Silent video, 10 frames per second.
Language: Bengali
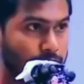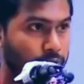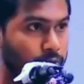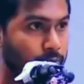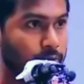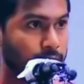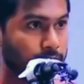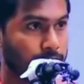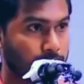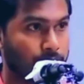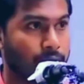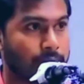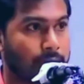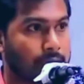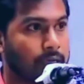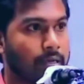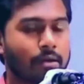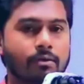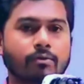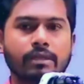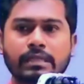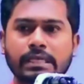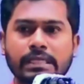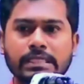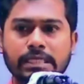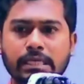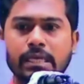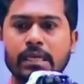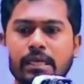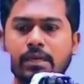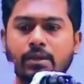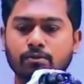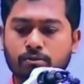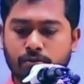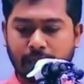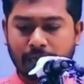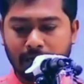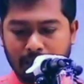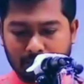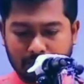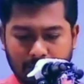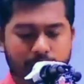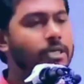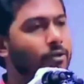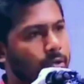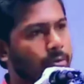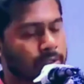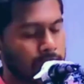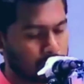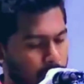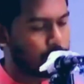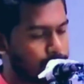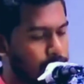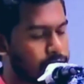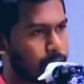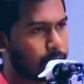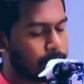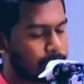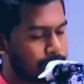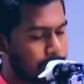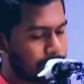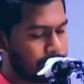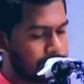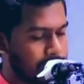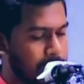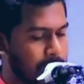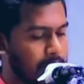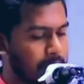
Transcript: বছরের ছোট হতে পারে উনি দিয়ে দিছে তারা নিচে কথা বলছিল তখন বলছিল যে